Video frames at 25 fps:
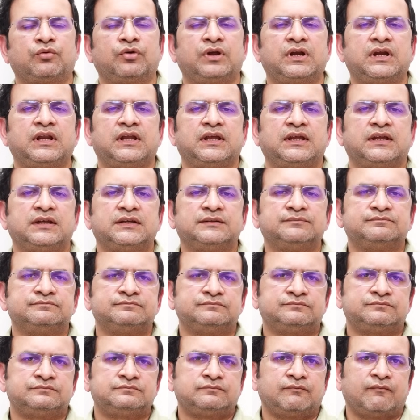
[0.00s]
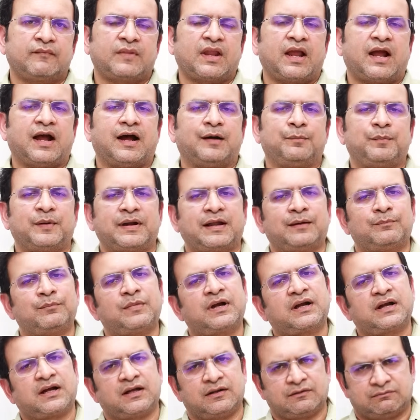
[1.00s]
కొన్ని
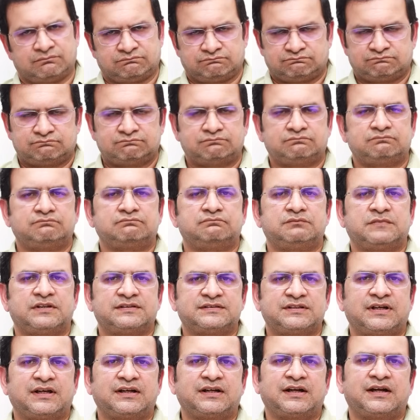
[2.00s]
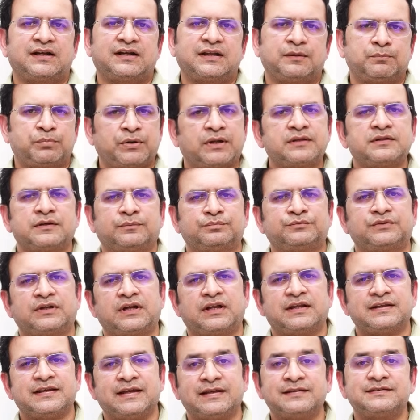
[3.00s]
అపనమ్మకాలు నిజానికంటే ఇప్పుడే
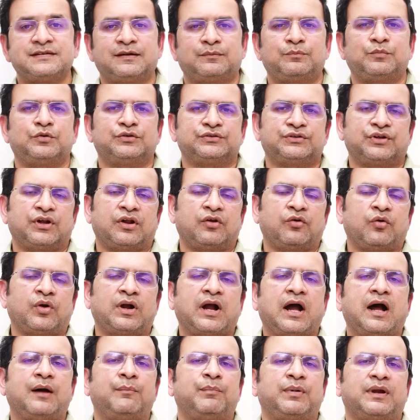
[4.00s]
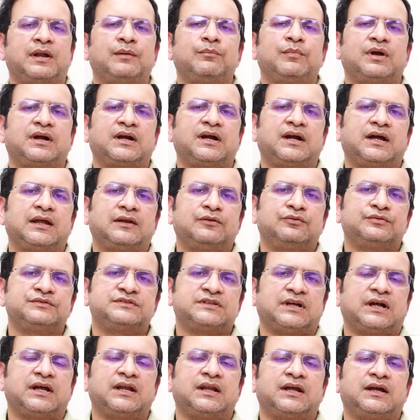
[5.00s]
చెప్తున్నాను ఏం చెప్పబోతున్నాను ఒక అపనమ్మకాలు
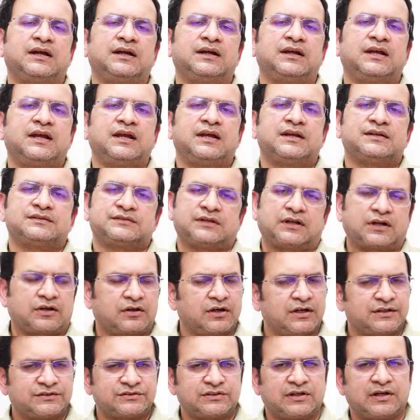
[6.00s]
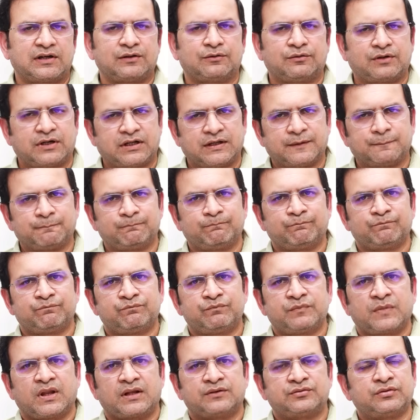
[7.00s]
చాలా సర్క్యులేషన్లో ఉన్నాయి
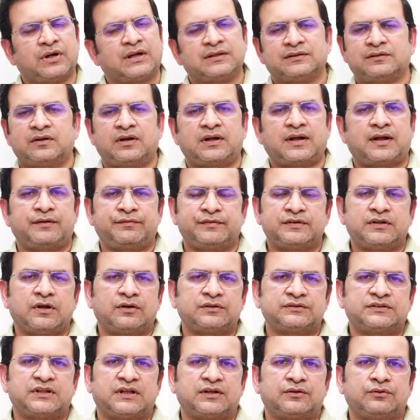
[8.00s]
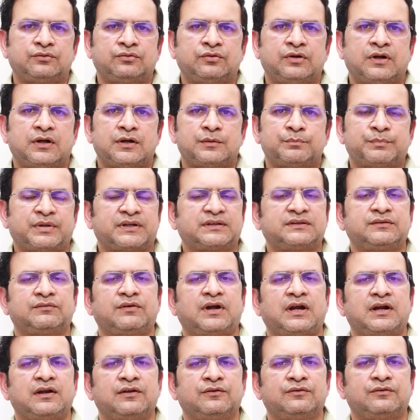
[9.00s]
సో అందరూ కాఫీ తాగుతారు ప్రతి
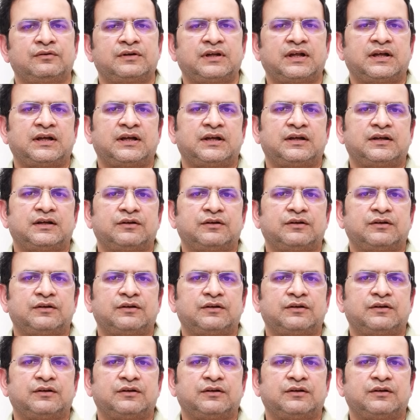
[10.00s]
వాళ్ళు కూడా